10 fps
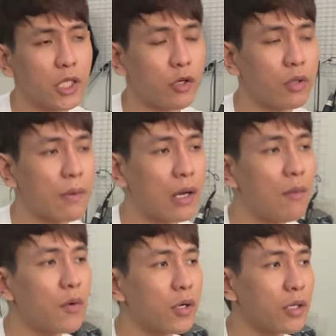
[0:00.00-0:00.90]
triệu nhưng mà
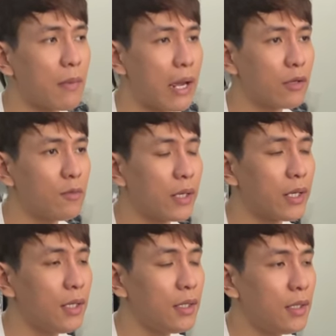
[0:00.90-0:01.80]
có một người bạn của mình
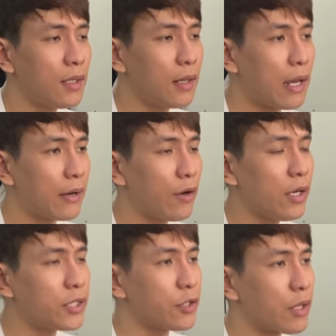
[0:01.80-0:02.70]
á, là nói
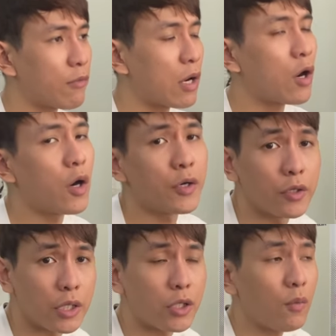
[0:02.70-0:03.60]
là chiều nay qua coi
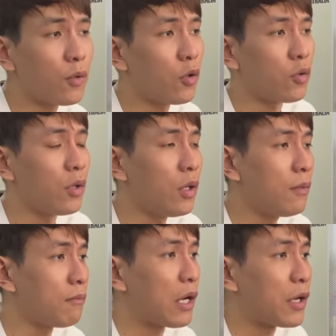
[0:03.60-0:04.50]
được thì chốt luôn
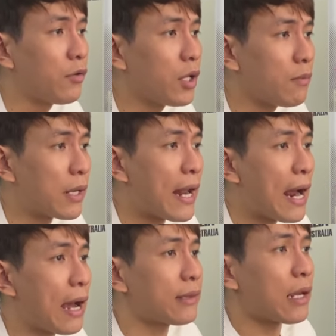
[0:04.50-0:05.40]
mà nếu như mình
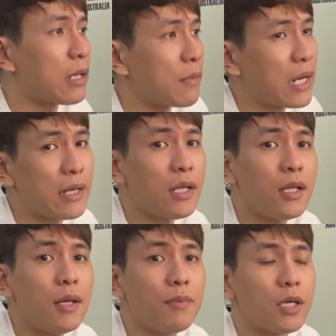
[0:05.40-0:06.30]
đăng á tại vì mình edit
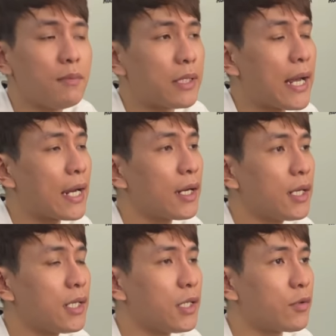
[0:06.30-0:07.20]
clip nữa mình đăng có
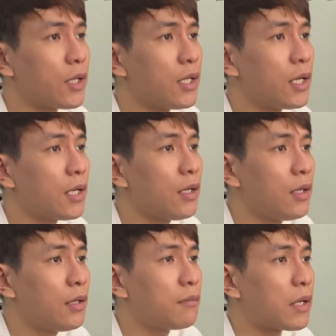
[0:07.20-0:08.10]
khi nhiều khi à,
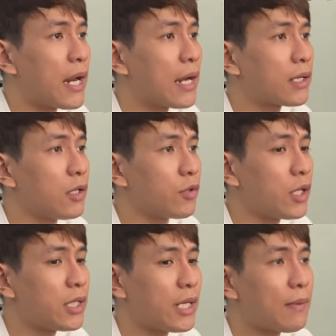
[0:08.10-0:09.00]
mình đăng nhiều
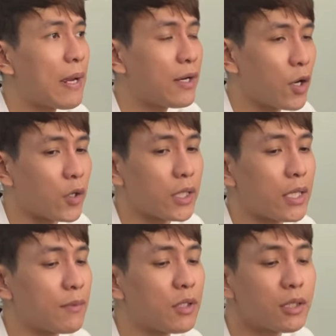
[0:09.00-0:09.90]
khi xe đã bán rồi thì
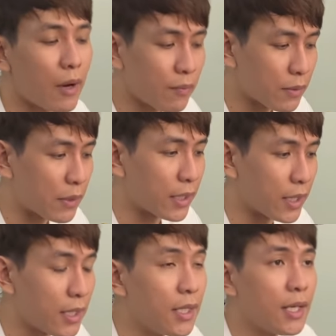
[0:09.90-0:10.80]
anh em cứ inbox cho mình
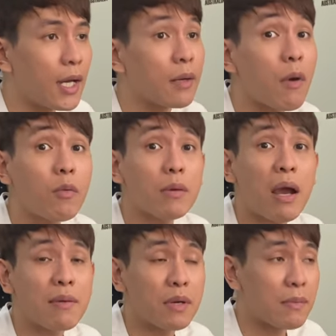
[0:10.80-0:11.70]
đi inbox cái
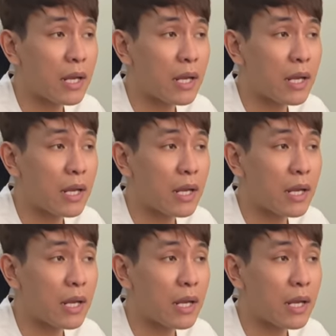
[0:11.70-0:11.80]
bay minh